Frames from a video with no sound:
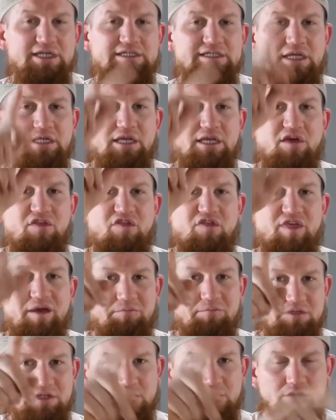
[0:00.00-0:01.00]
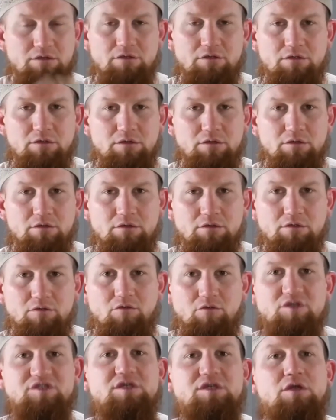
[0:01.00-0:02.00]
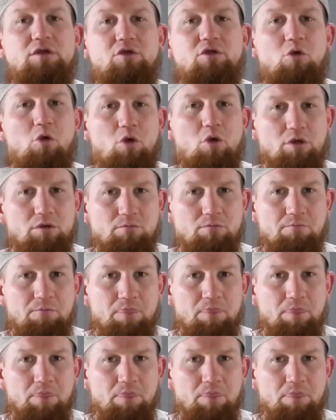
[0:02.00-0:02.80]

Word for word: er sagt, Kathabt. Du hast gelogen.